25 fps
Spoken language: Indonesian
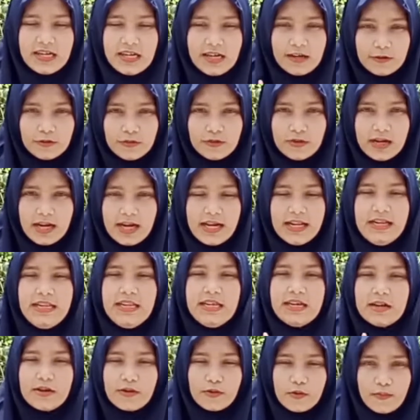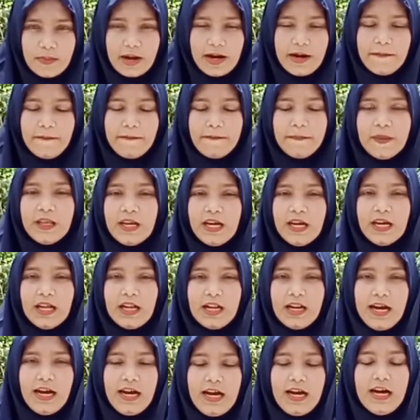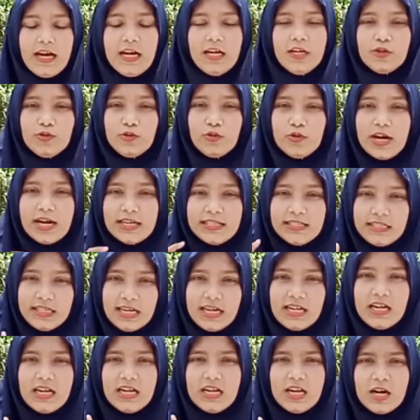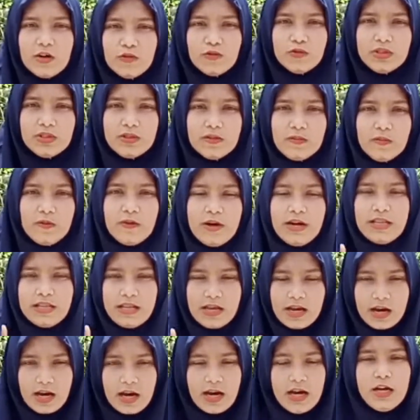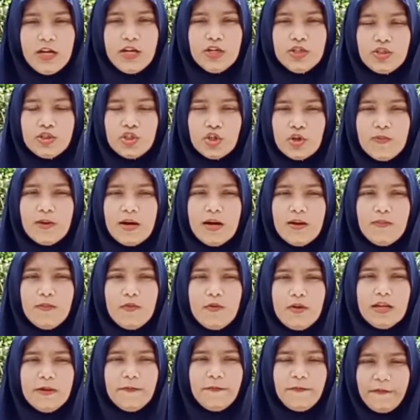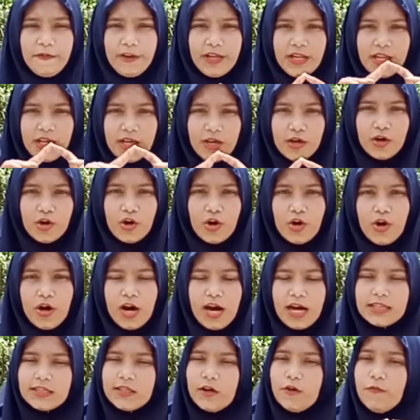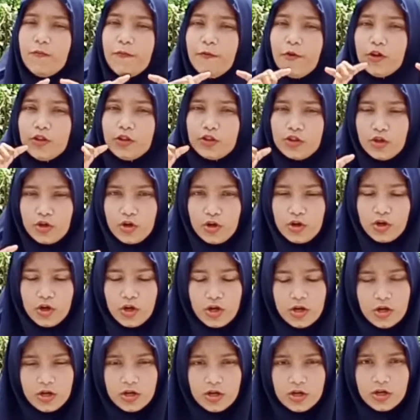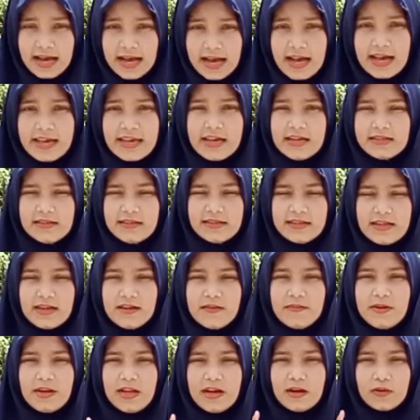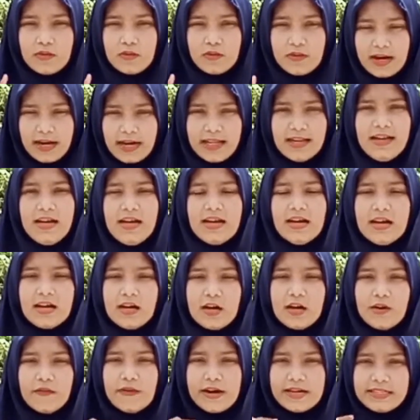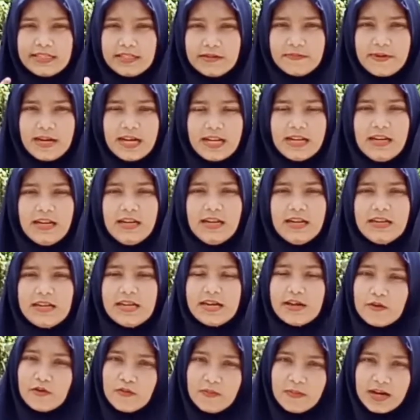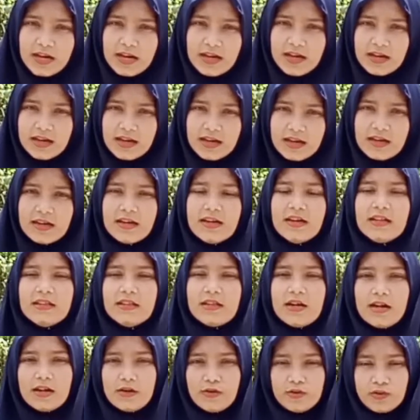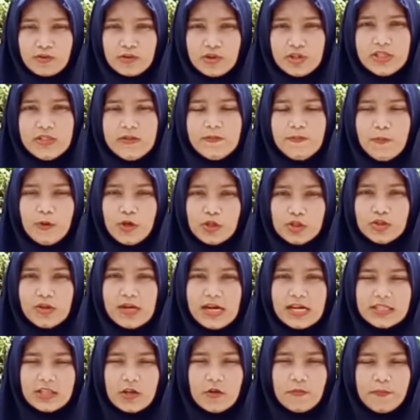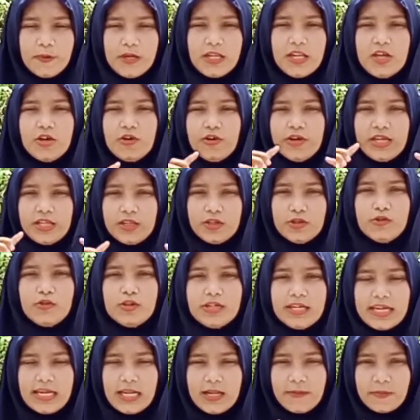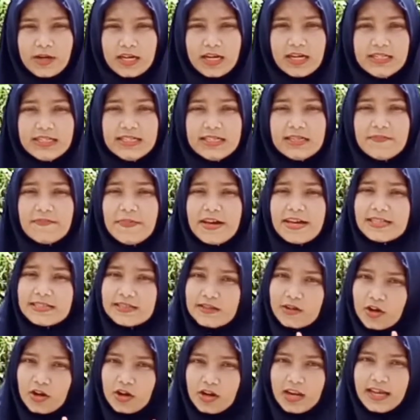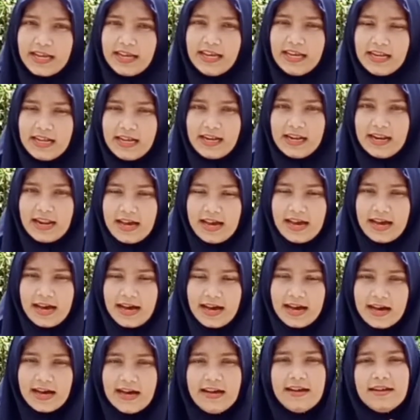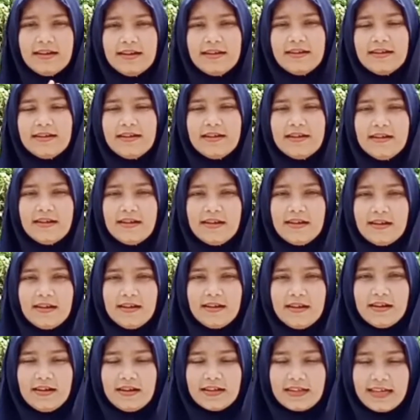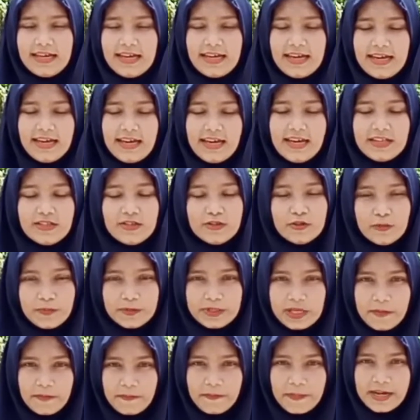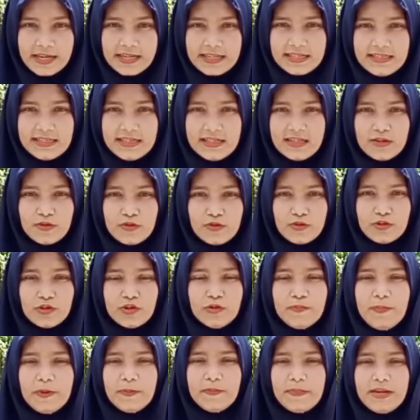lakukan di rumah. Nah, tugasnya nandaku semuanya, coba buat video atau foto yang sedang melakukan kewajiban di rumah. Terus, foto atau video itu kirimkan ke bank sekolah ya Nanda. Oke, cukup sampai di sini dulu